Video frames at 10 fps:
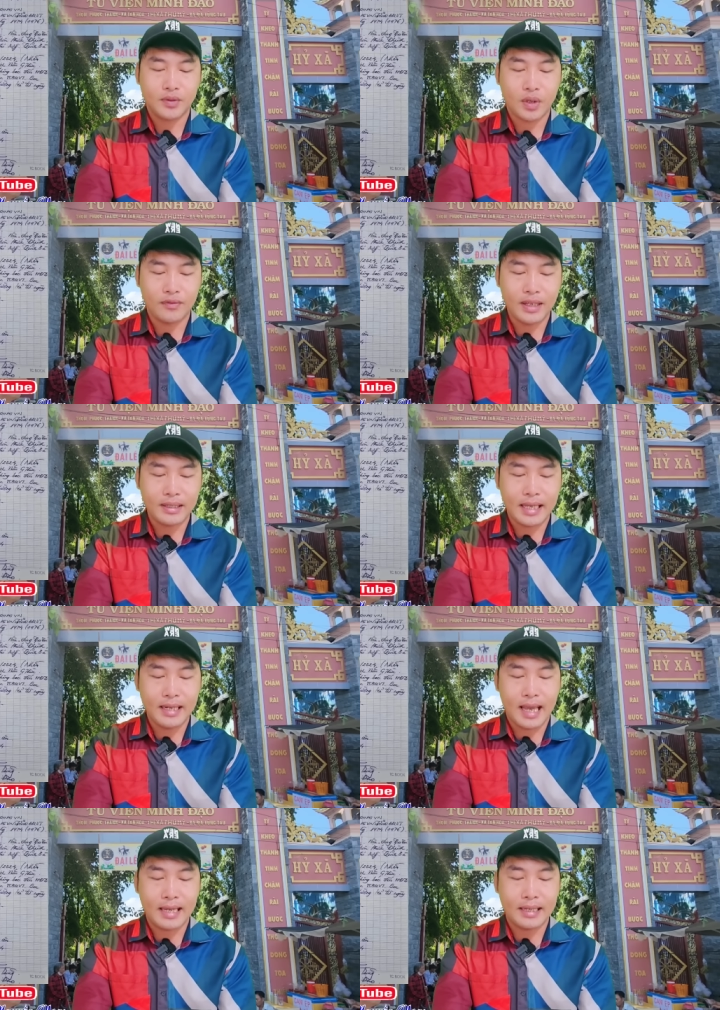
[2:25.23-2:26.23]
Con viết giấy
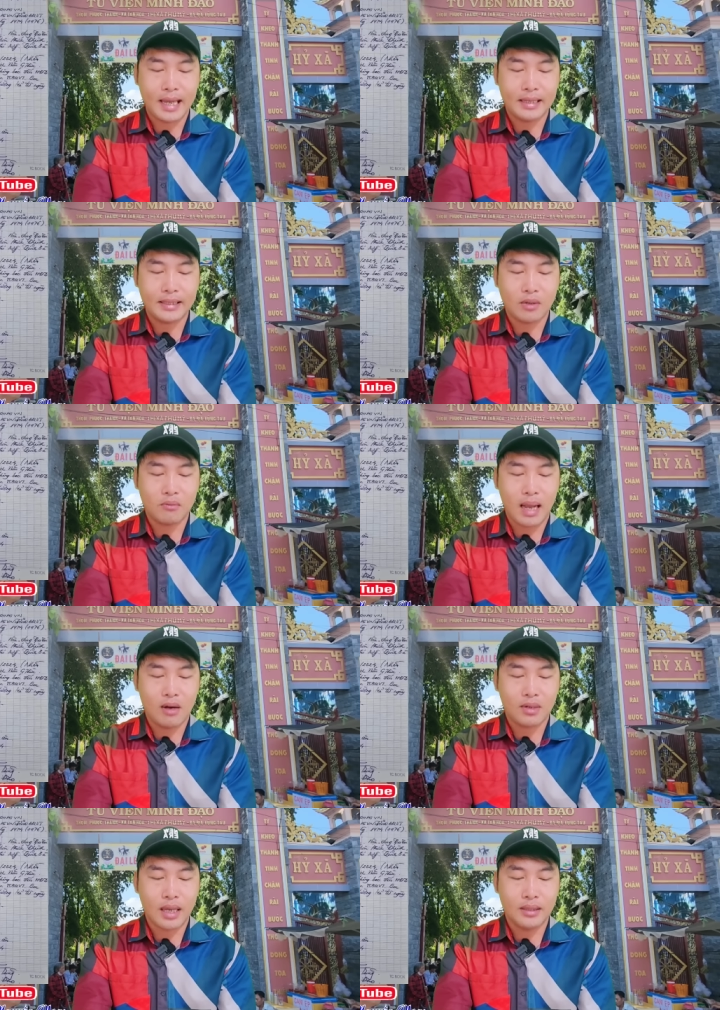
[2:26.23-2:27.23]
này để thông
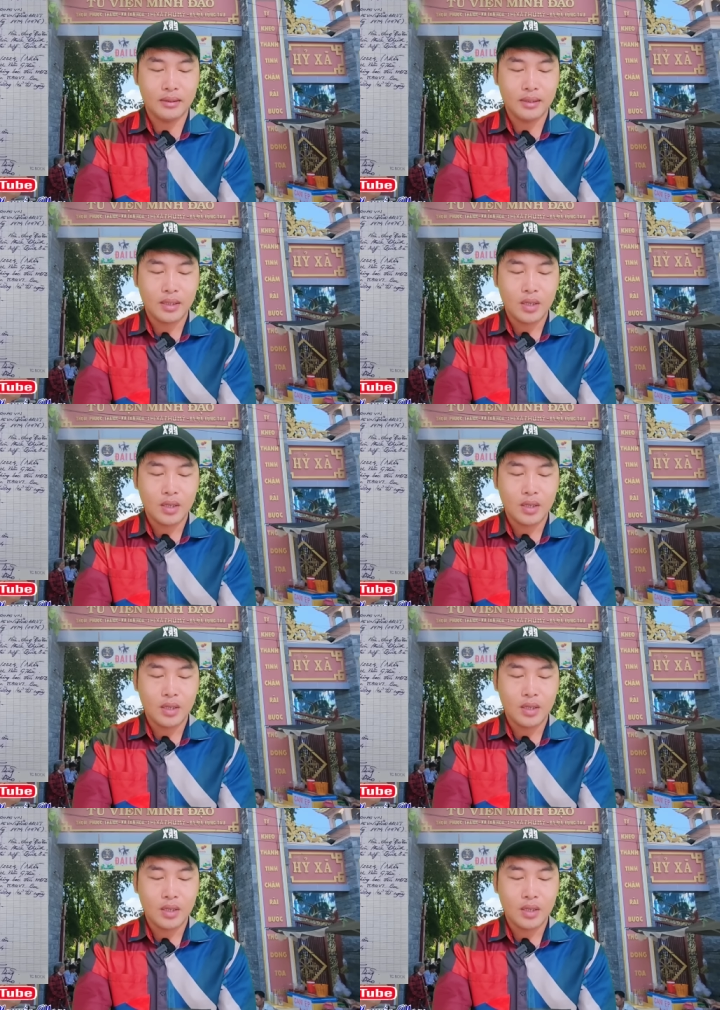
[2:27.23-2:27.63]
báo đến